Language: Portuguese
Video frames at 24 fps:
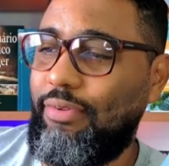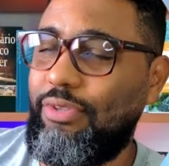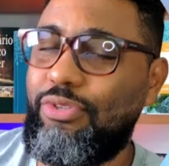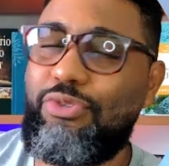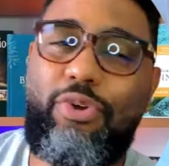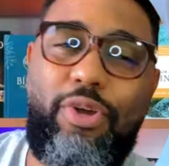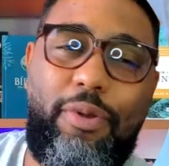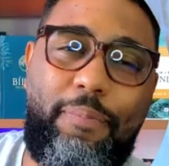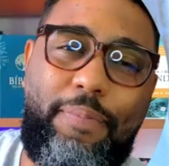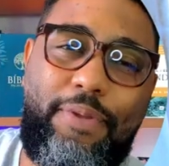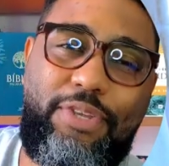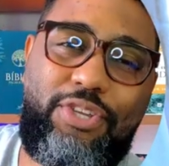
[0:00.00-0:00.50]
Eu
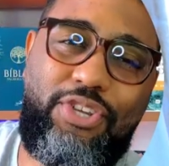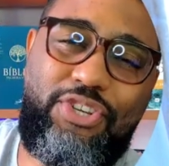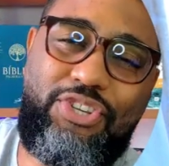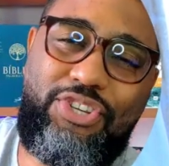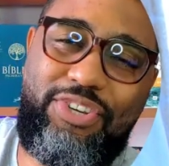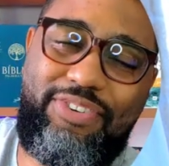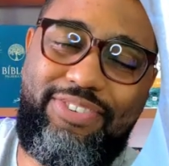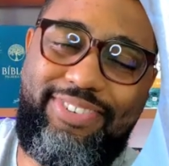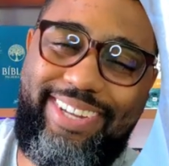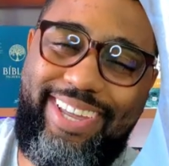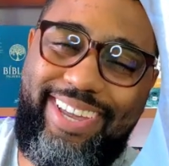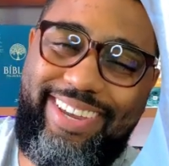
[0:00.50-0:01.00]
sou é
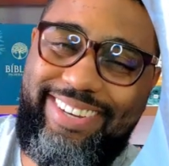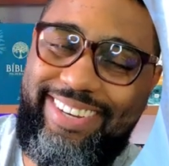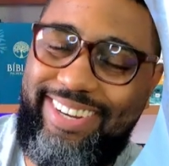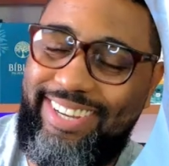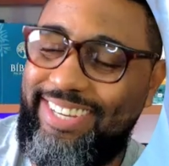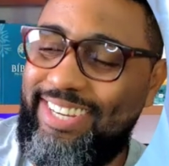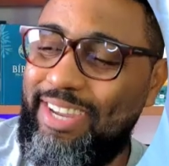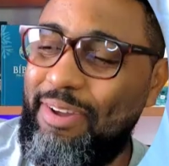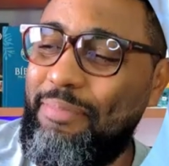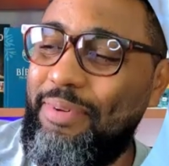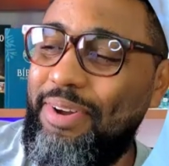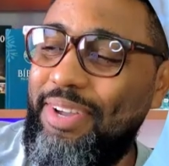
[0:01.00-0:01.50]
repetitivo, né,
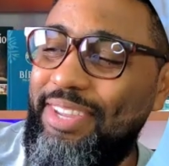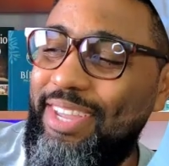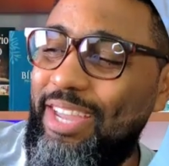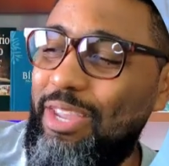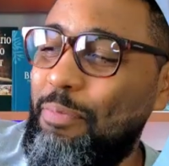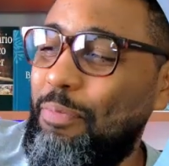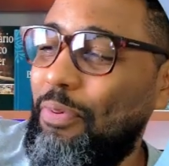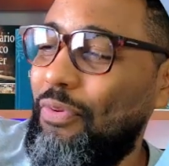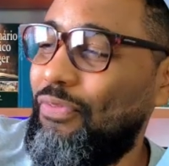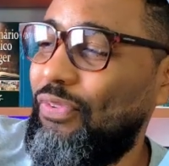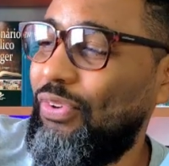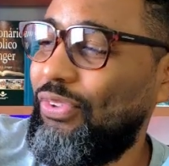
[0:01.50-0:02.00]
gente? É mania
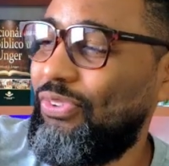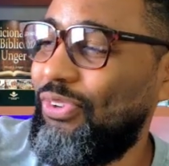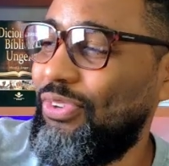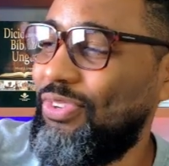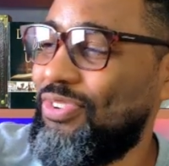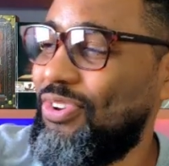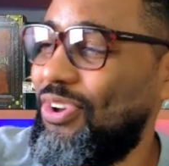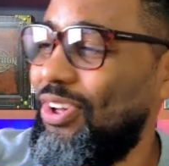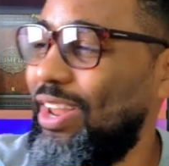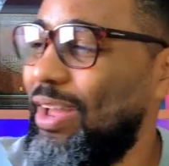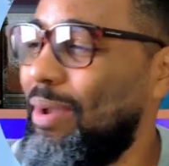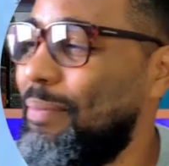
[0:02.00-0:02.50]
de professor de
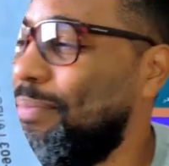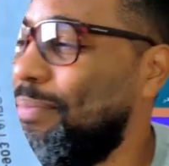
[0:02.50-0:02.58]
escola